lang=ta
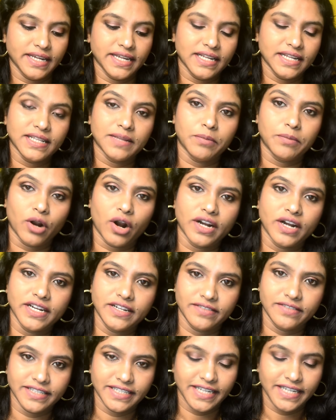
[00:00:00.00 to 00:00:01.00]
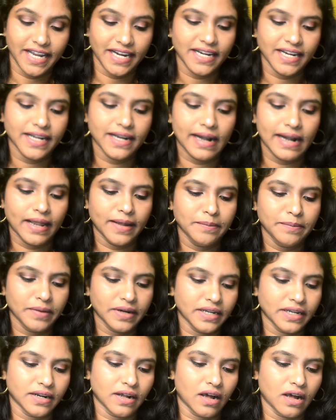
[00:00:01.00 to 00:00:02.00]
இந்த ப்ராடக்ட் வந்து என்ன கிளைம்
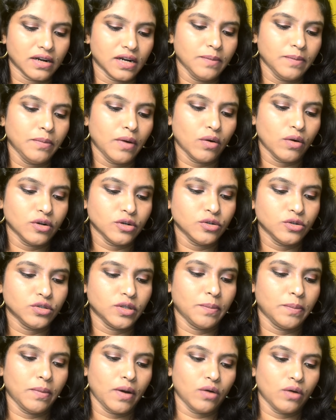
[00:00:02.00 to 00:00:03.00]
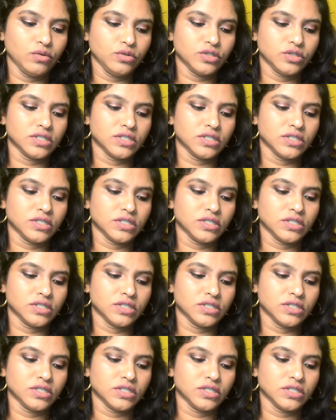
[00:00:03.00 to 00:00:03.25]
பண்ணியிருக்காங்கன்னா பவுடர் டு த பவுட்